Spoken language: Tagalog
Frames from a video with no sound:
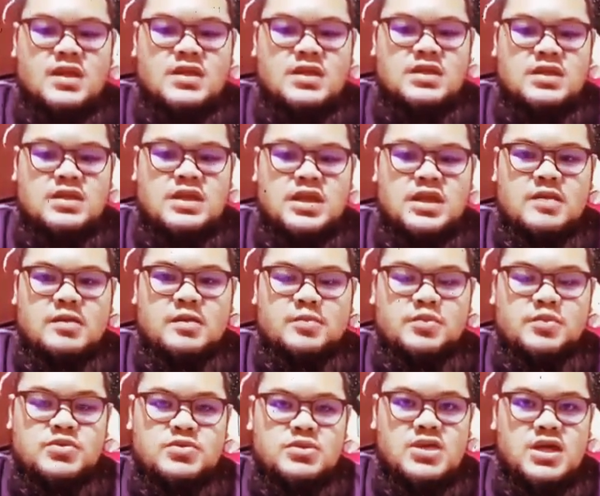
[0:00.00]
hindi naman
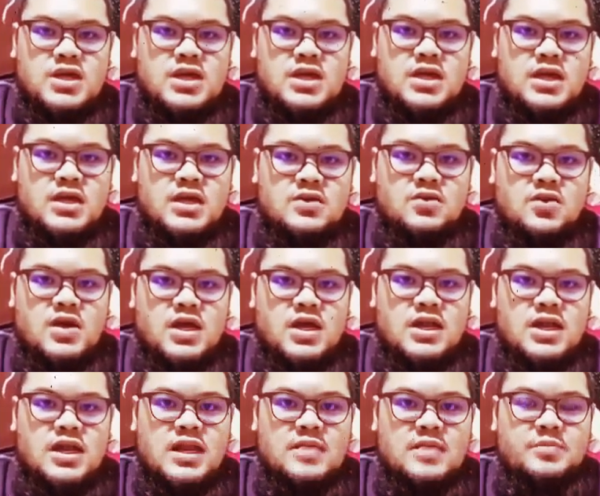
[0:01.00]
po siya ganong
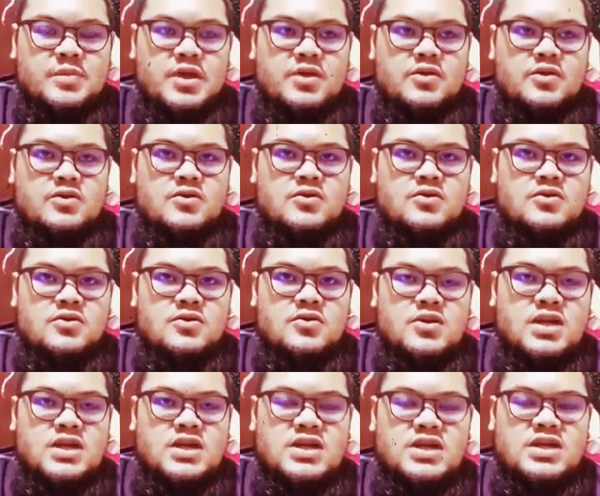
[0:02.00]
kalala pero
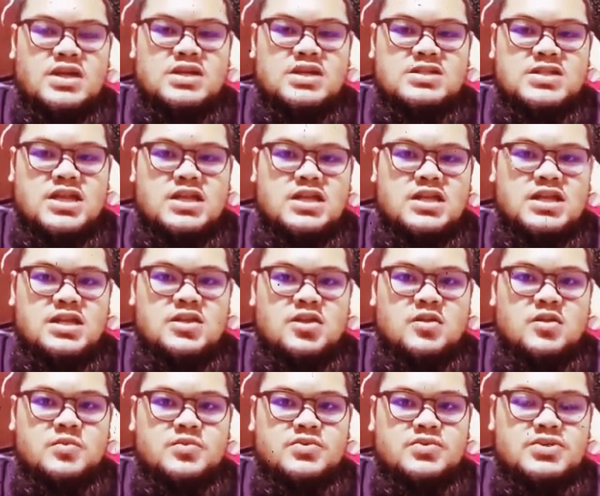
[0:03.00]
nagiging sanhi
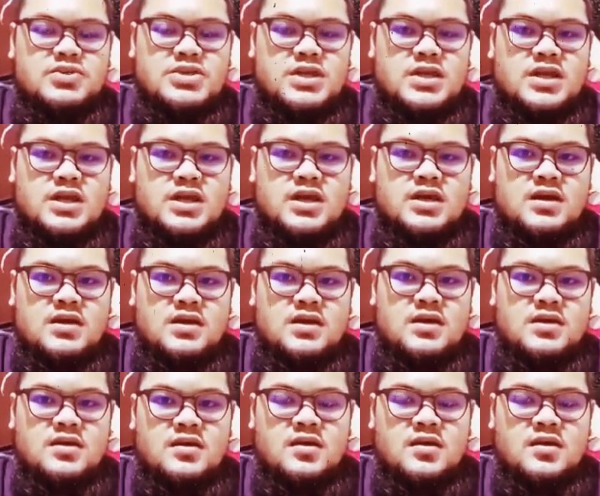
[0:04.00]
daw po siya ng uh,